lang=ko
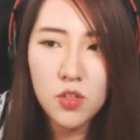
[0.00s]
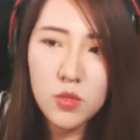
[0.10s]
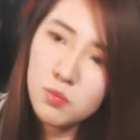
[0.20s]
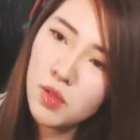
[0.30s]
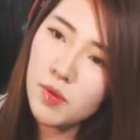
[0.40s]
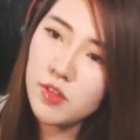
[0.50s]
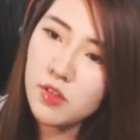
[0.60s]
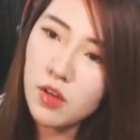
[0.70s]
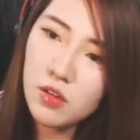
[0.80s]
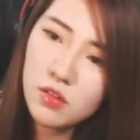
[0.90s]
펜
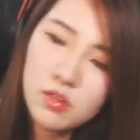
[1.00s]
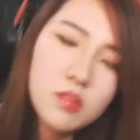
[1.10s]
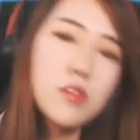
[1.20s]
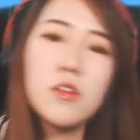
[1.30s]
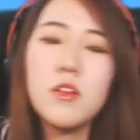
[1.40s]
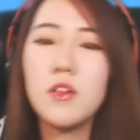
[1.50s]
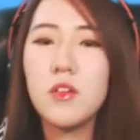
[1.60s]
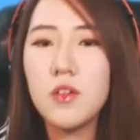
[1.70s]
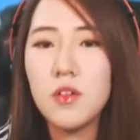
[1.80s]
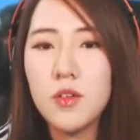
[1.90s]
아닌가? 아, 제키셔.
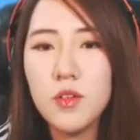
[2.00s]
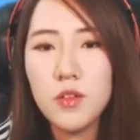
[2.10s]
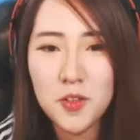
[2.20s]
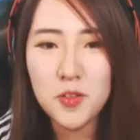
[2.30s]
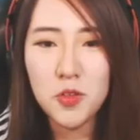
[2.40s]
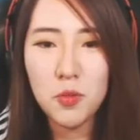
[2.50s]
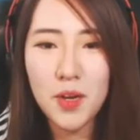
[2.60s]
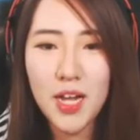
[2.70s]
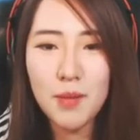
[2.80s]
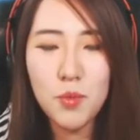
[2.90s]

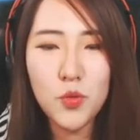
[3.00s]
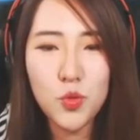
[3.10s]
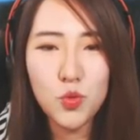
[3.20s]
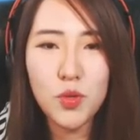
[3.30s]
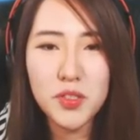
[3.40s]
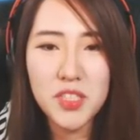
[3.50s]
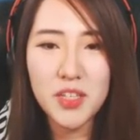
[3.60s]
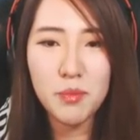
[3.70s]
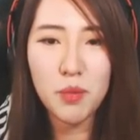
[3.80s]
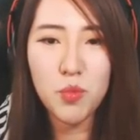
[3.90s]
정말 한 번도 똑같지
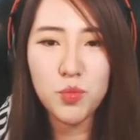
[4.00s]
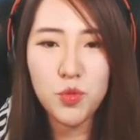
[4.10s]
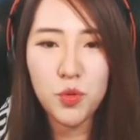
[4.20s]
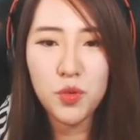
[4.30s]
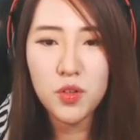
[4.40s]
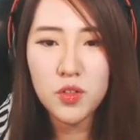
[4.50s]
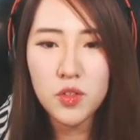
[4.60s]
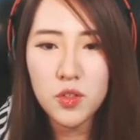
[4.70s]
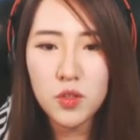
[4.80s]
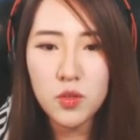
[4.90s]
않은 방법으로
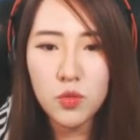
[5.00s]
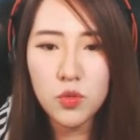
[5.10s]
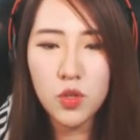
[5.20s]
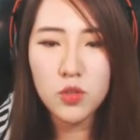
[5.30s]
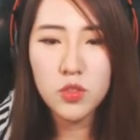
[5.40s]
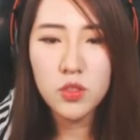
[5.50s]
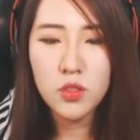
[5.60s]
어떻게 하지?